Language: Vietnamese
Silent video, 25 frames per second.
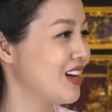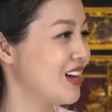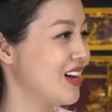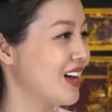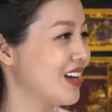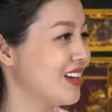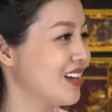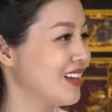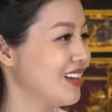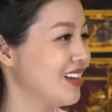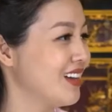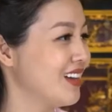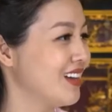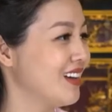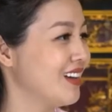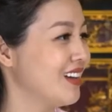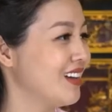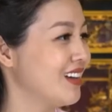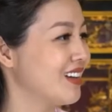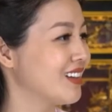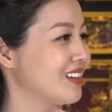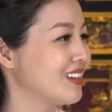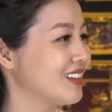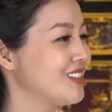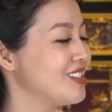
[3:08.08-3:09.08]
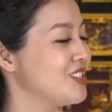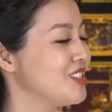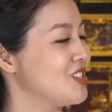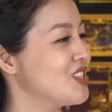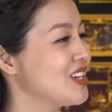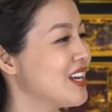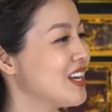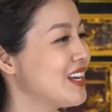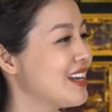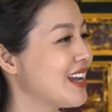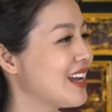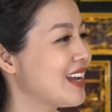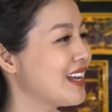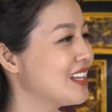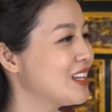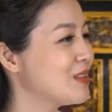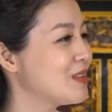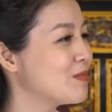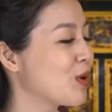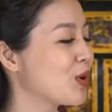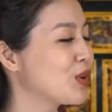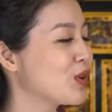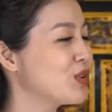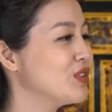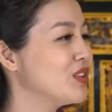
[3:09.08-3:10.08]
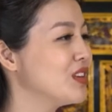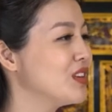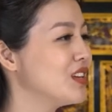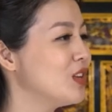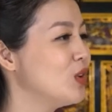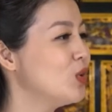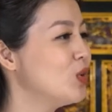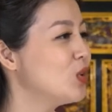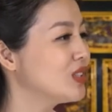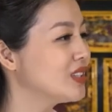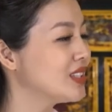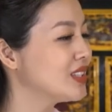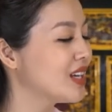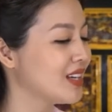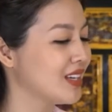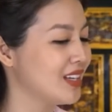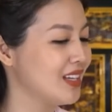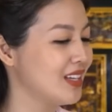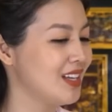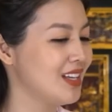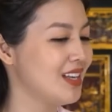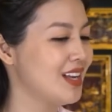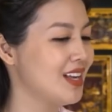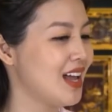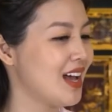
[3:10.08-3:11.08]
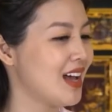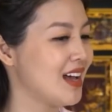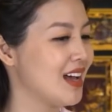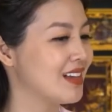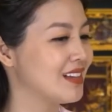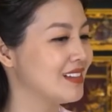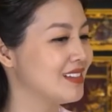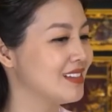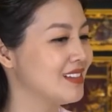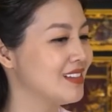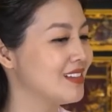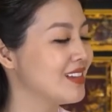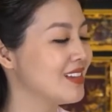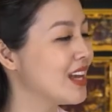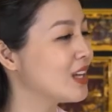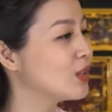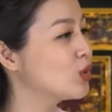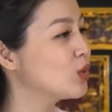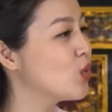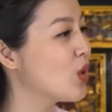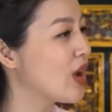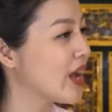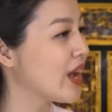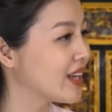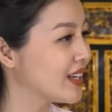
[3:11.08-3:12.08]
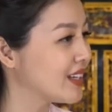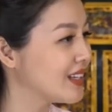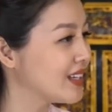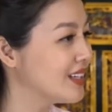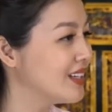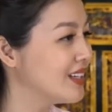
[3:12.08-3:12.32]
ạ, à, từ trước đến nay thì mọi người luôn thấy là những nhà tu hành